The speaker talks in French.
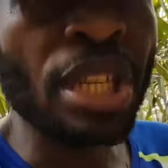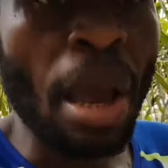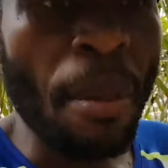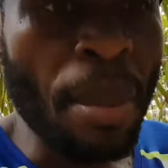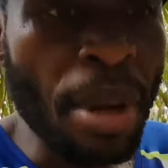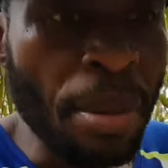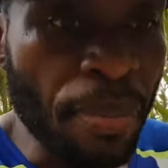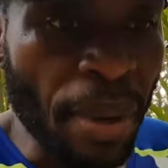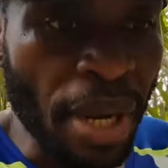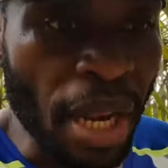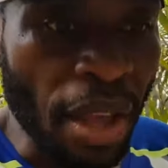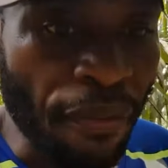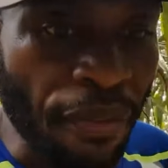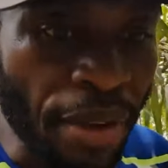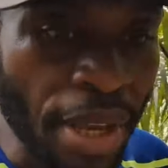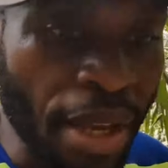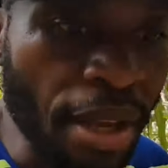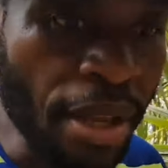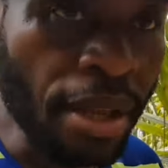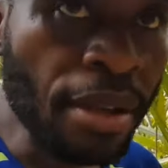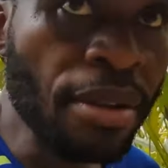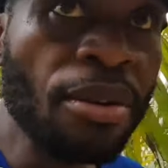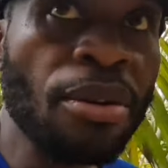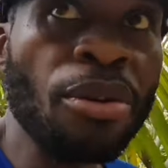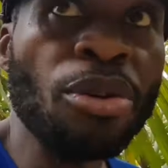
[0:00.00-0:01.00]
n'amène pas
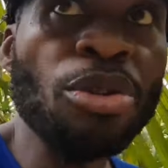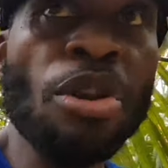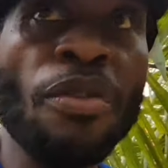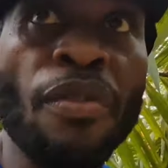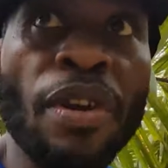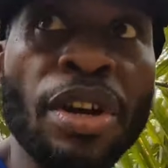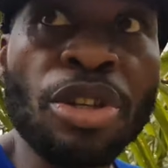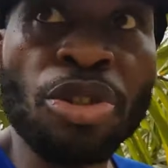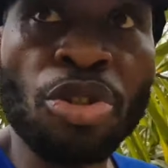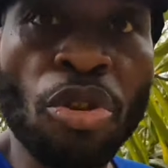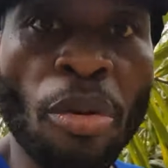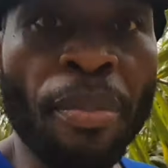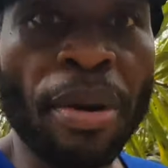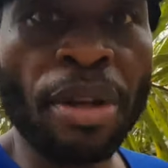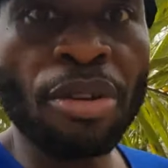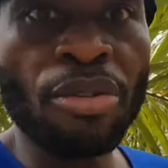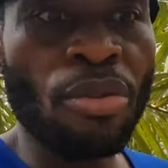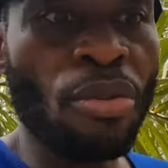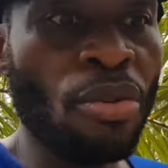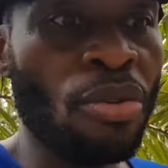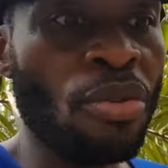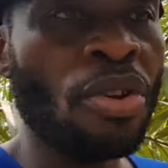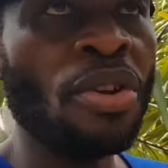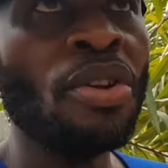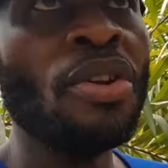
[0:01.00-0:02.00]
l'affaire au devant de son
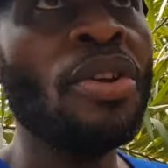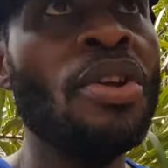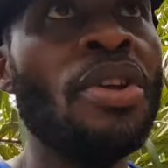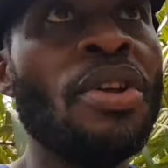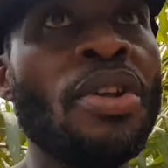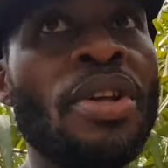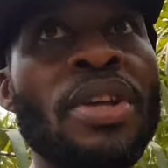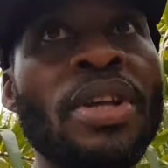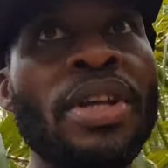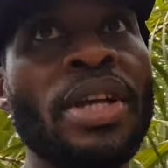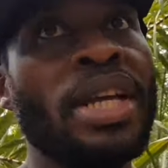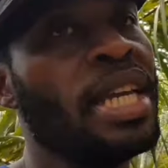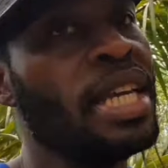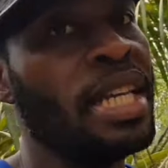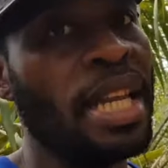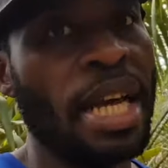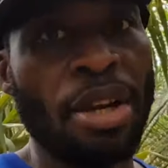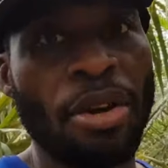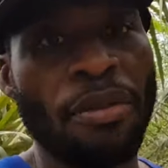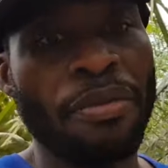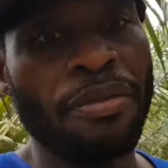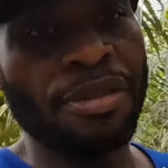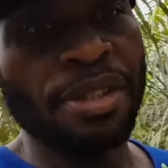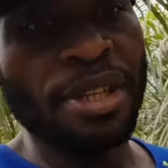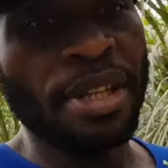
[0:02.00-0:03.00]
patron. Il a
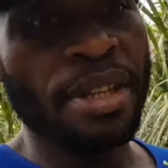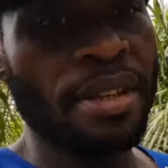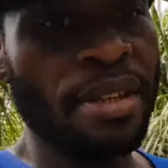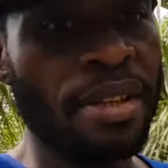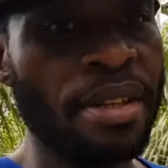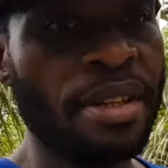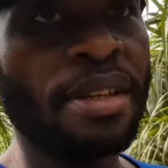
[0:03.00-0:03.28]
refusé.